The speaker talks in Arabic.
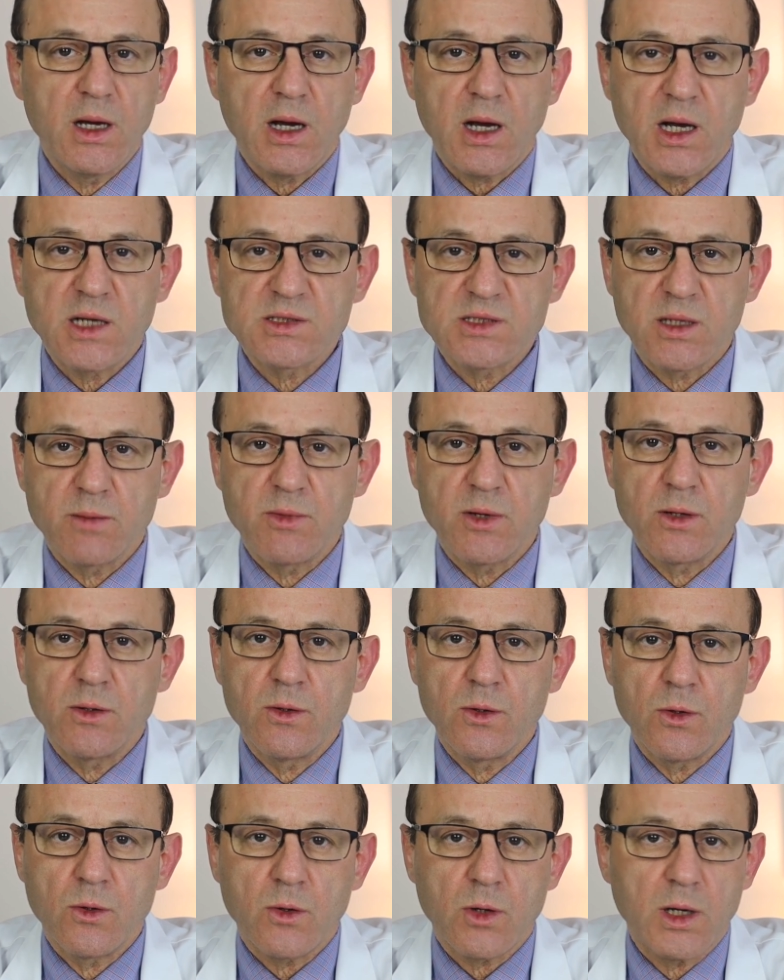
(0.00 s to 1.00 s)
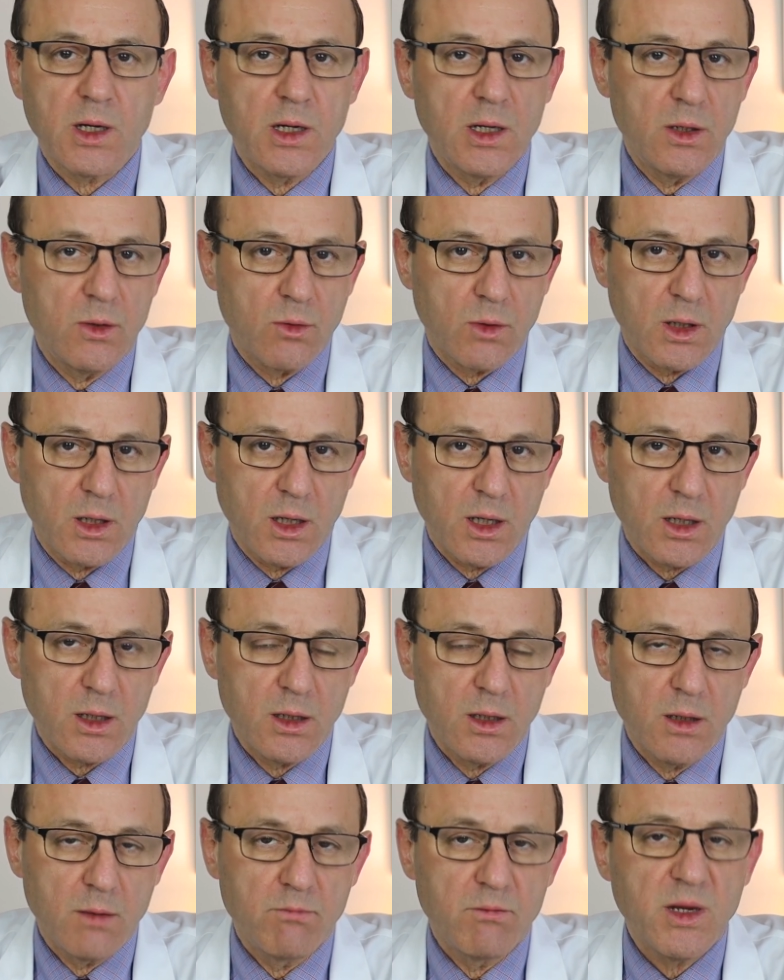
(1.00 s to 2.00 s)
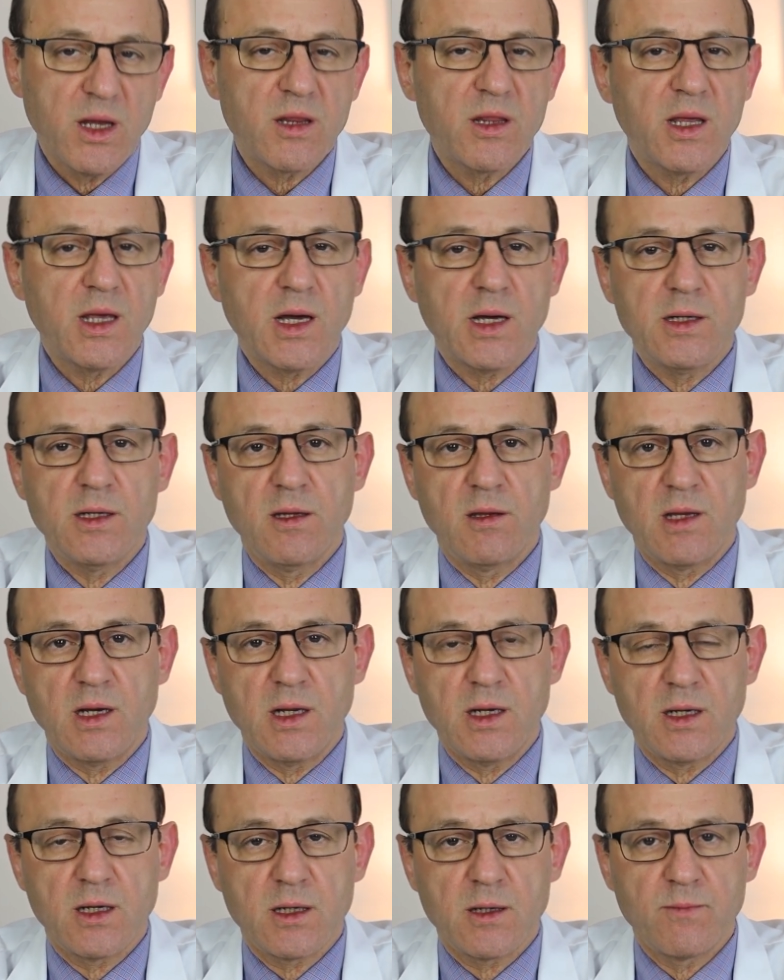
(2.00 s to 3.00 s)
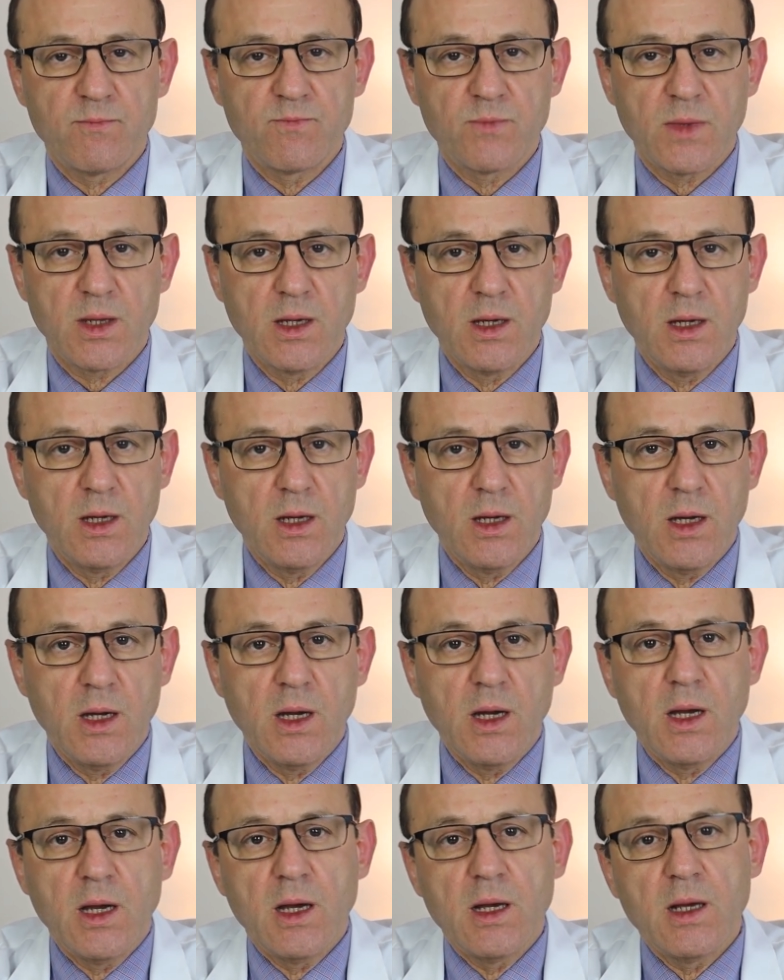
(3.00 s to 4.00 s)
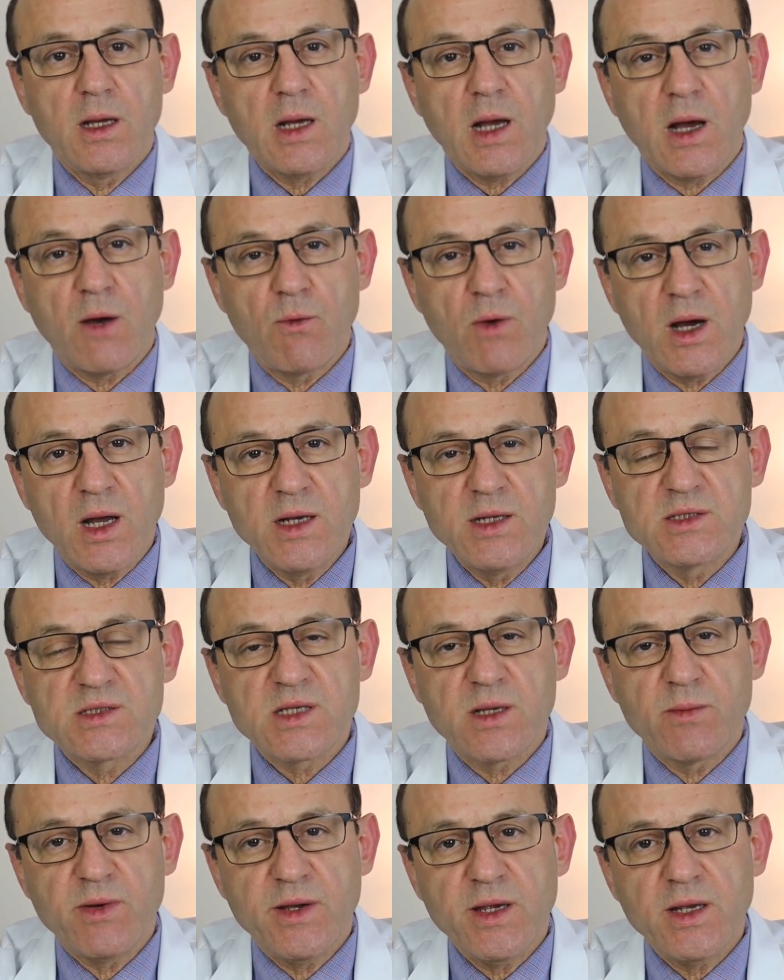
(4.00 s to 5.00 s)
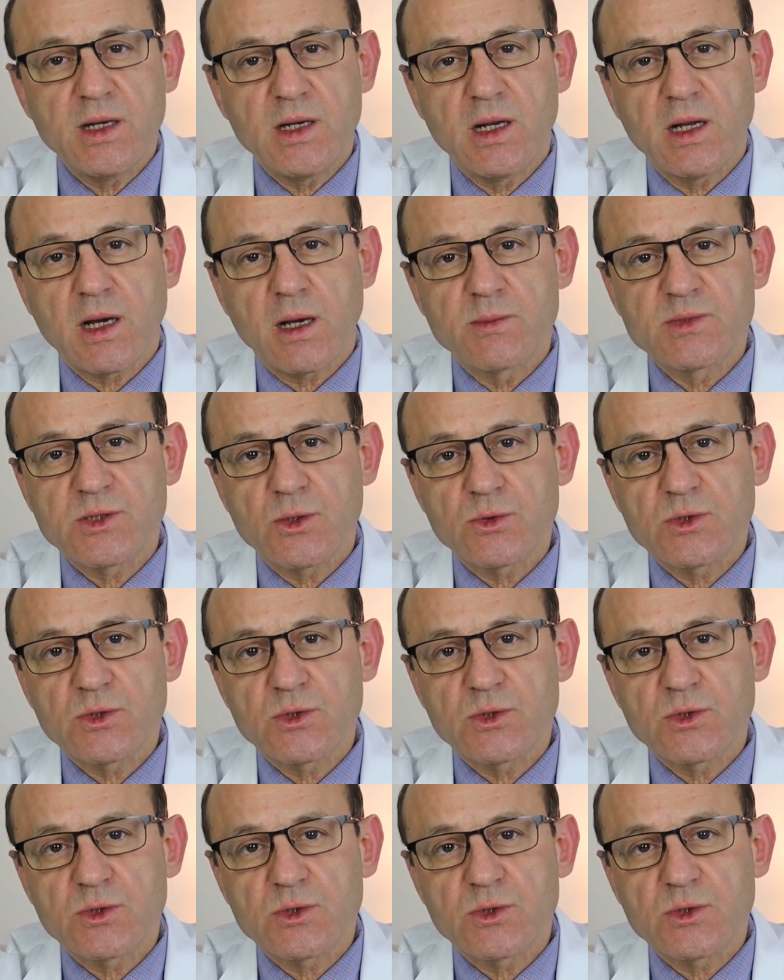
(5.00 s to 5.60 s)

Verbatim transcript: 95% حسب نوع اللقاح ماذا يعني ذلك؟ حوالي 70 إلى 95%